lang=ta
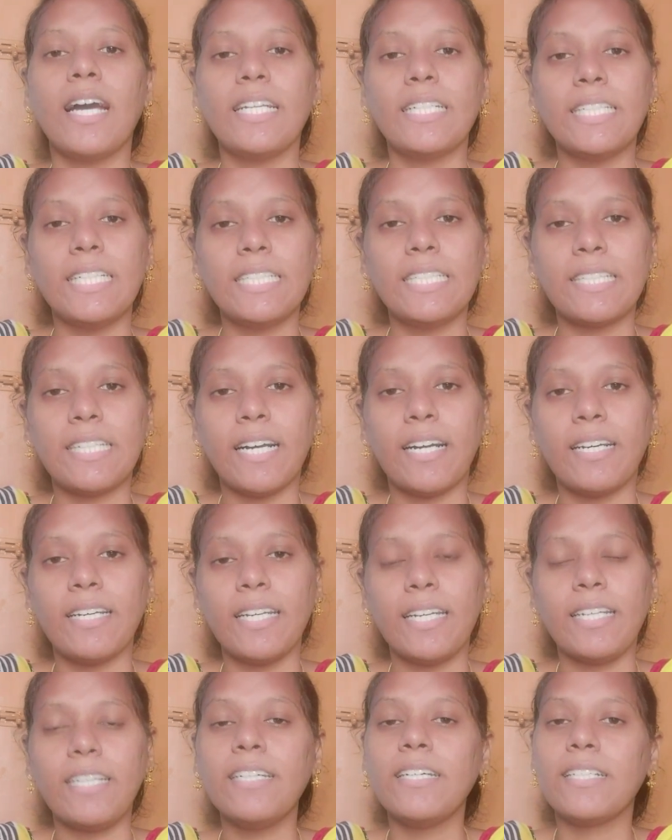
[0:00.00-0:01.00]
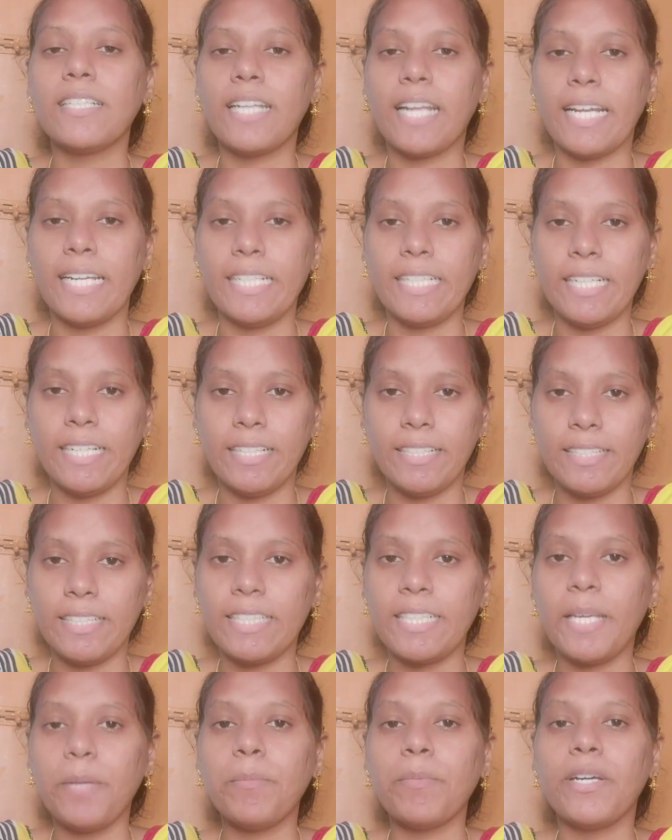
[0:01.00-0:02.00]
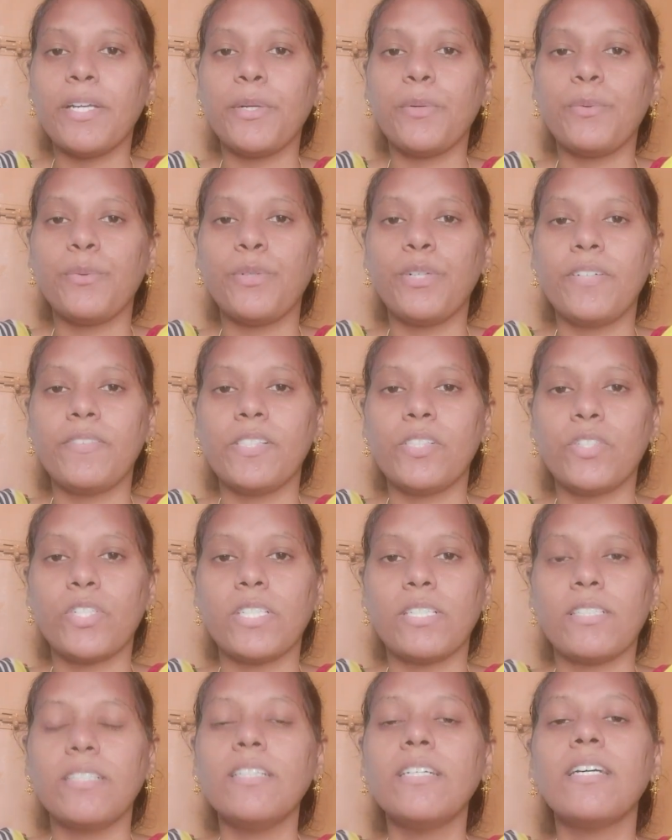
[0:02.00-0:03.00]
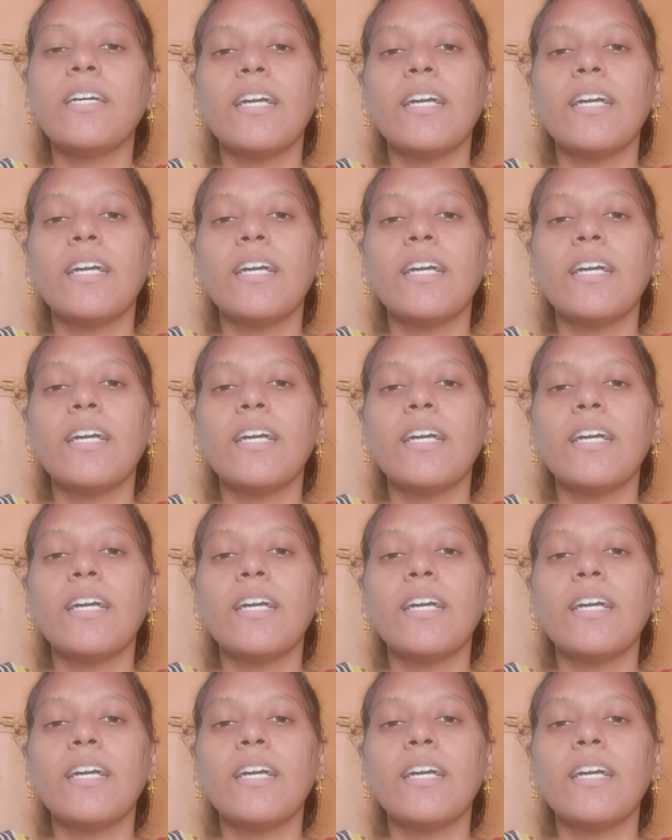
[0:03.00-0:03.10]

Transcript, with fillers: அந்த காயை நைட்டில் இதே மாதிரி ஊற வச்சுட்டு